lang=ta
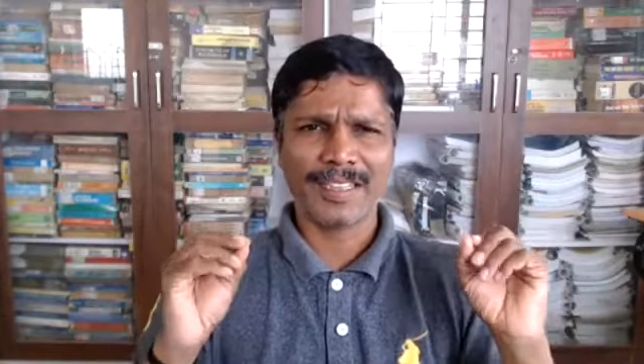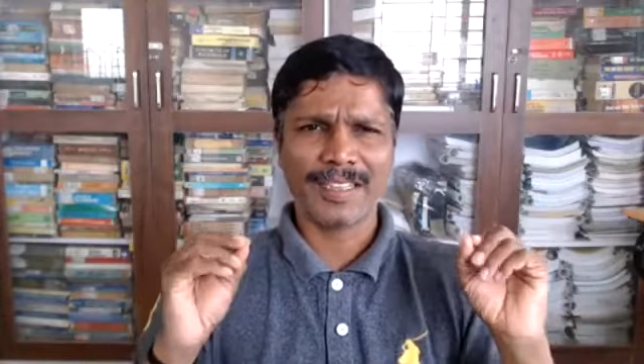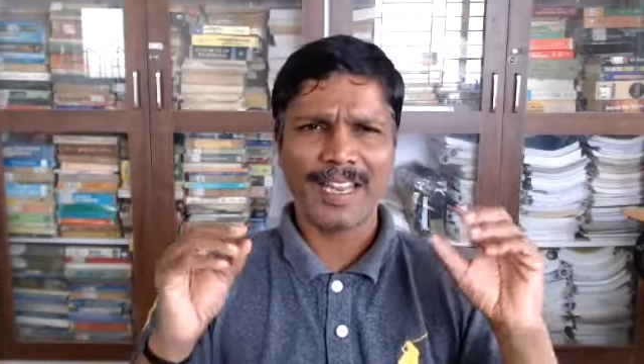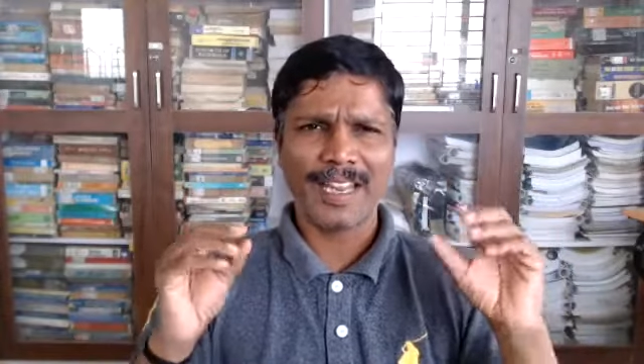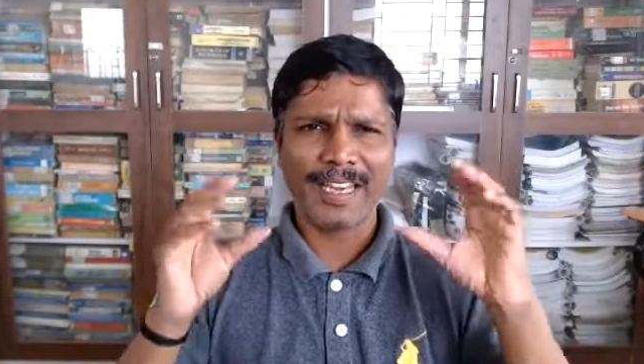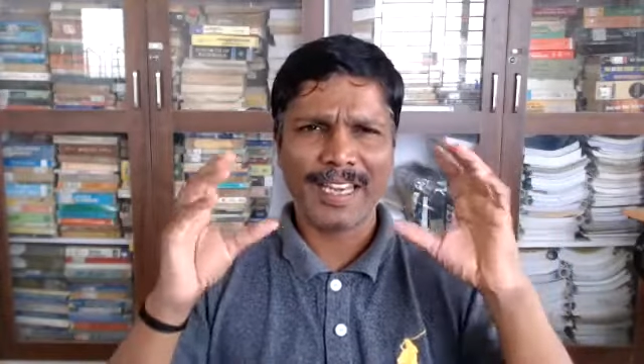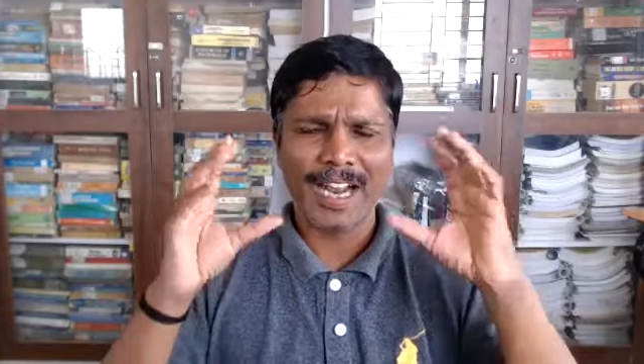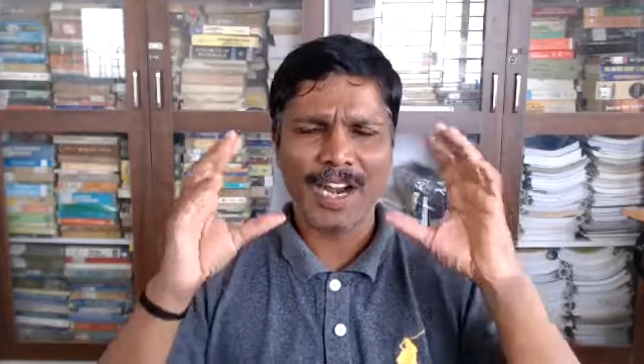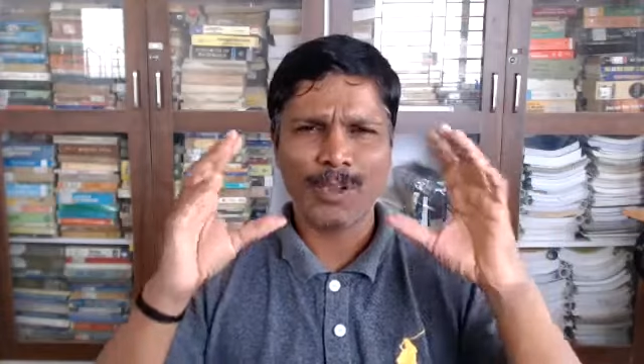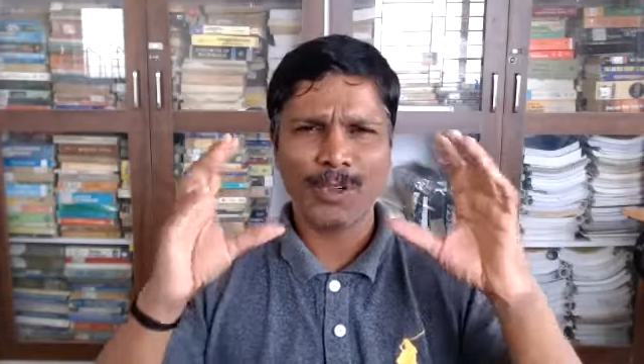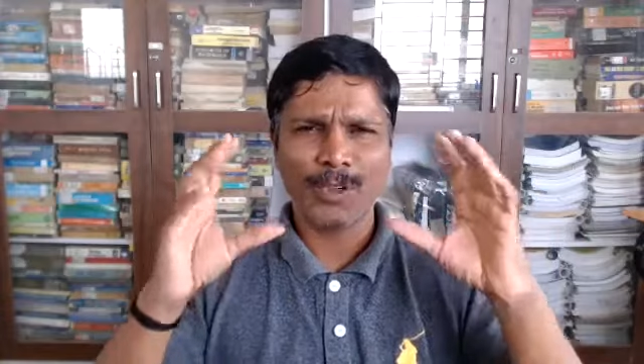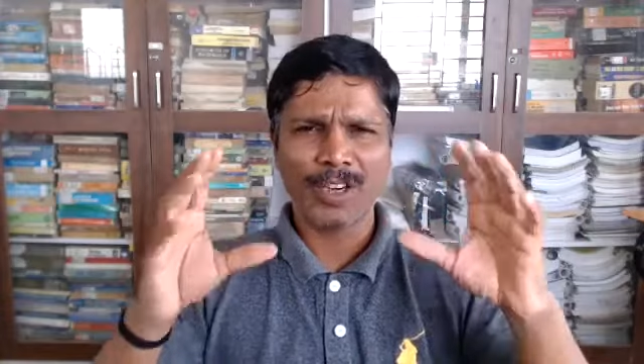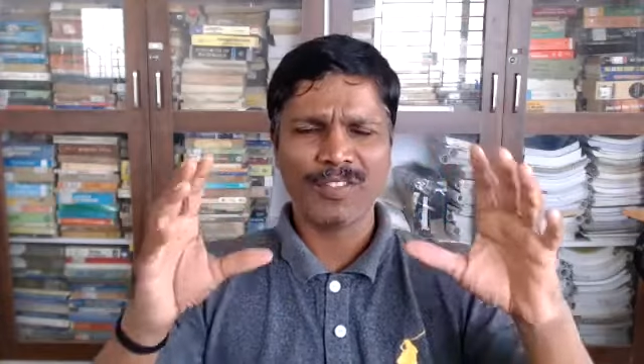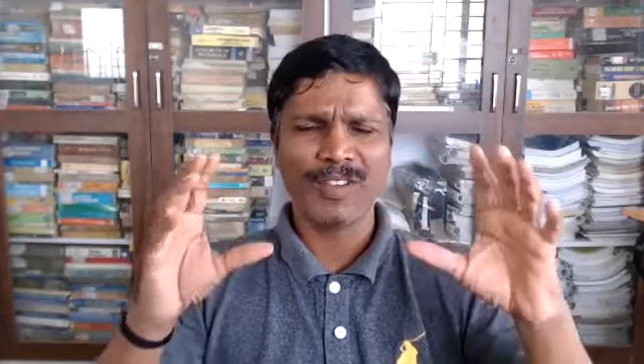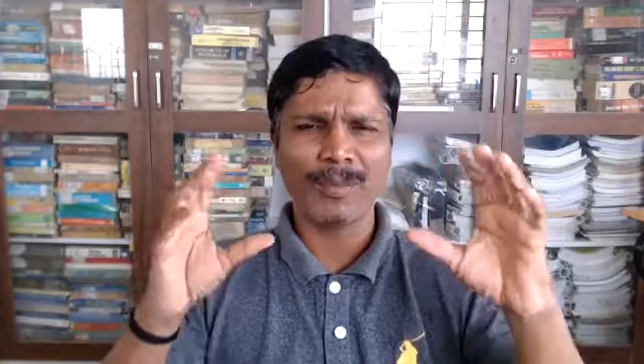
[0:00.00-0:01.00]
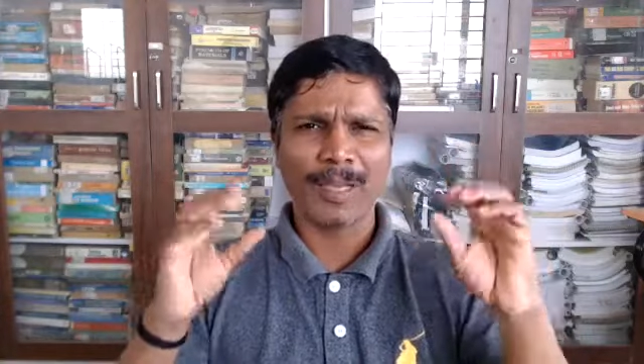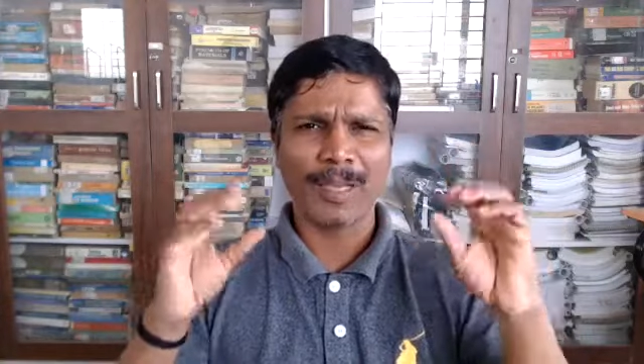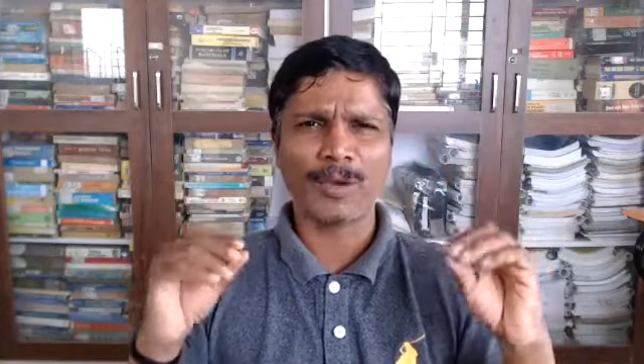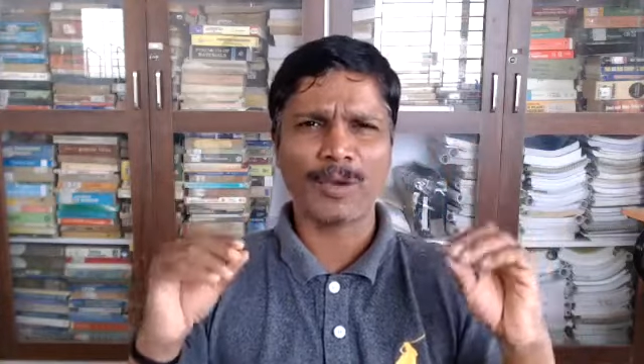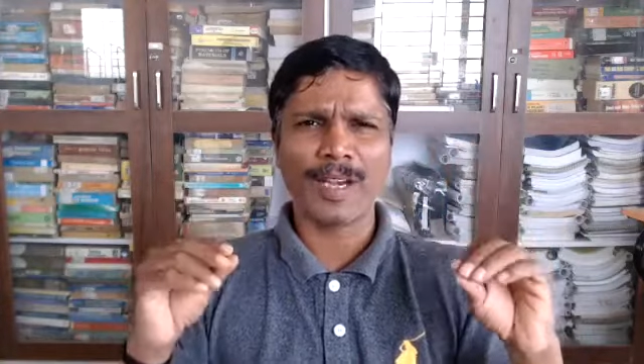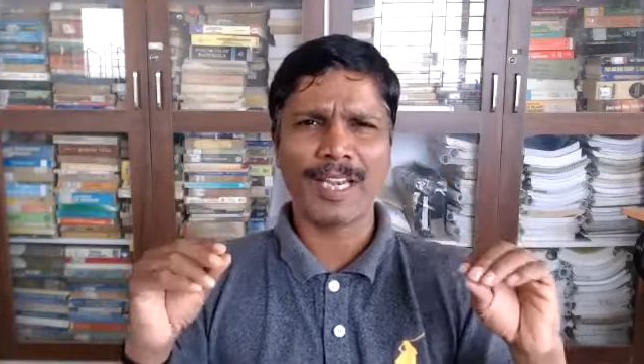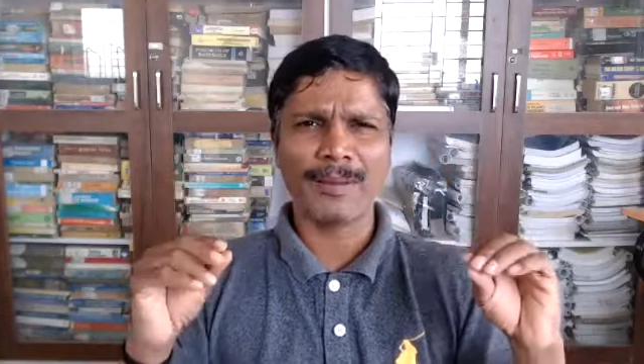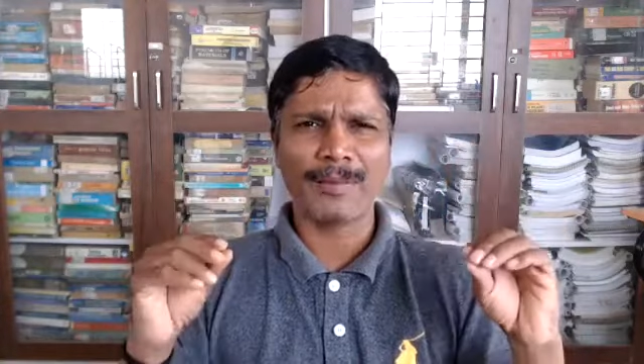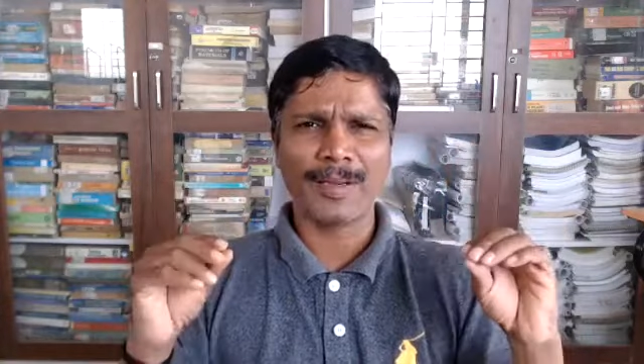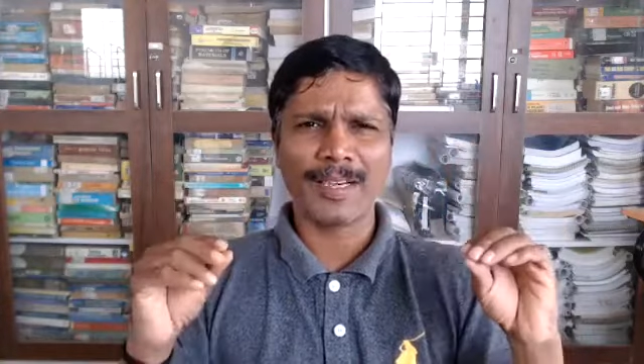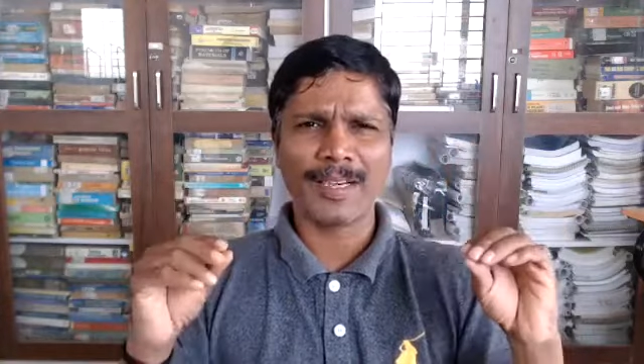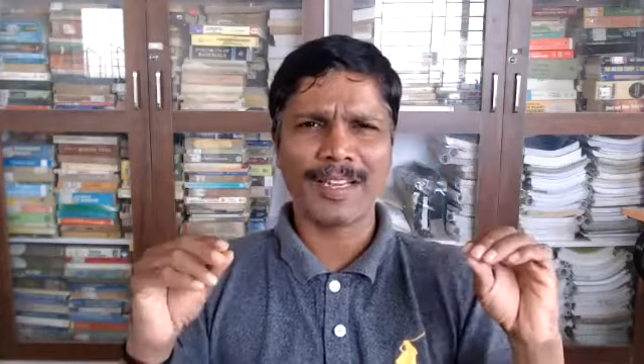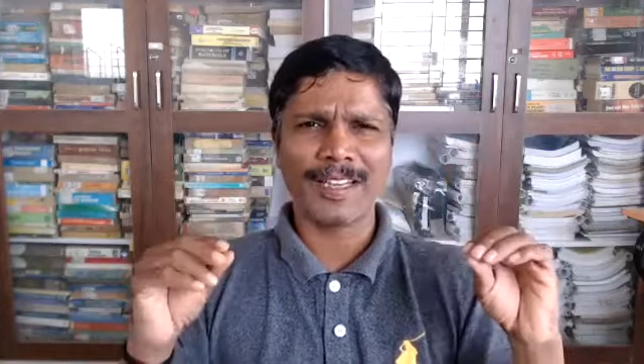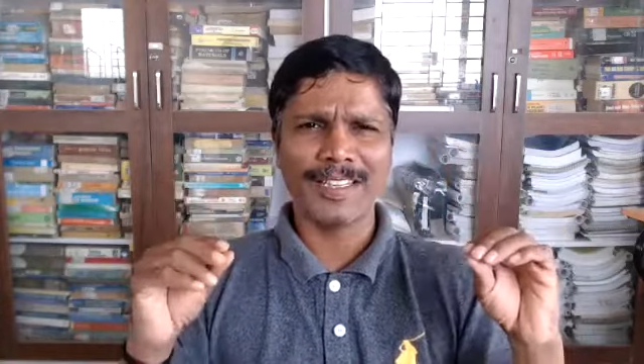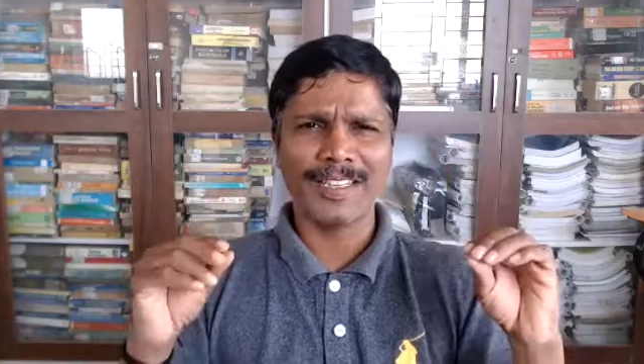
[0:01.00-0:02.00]
நான் இன்னைக்கு ஆடியோகிராஃபிக் மைக்ரோ லேர்னிங்
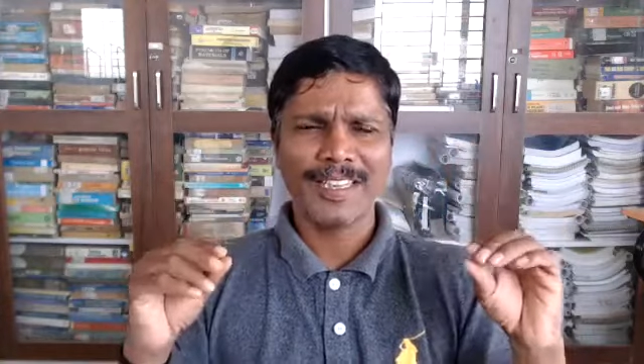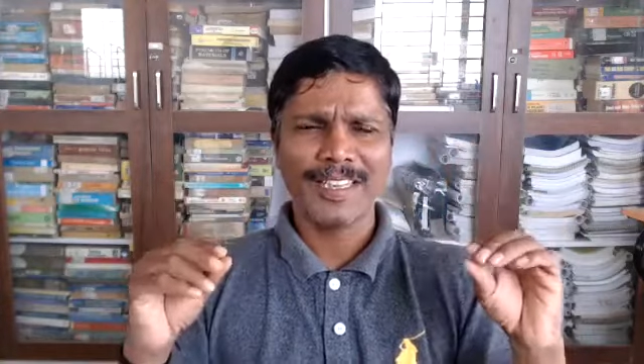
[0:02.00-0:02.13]
பண்ணனா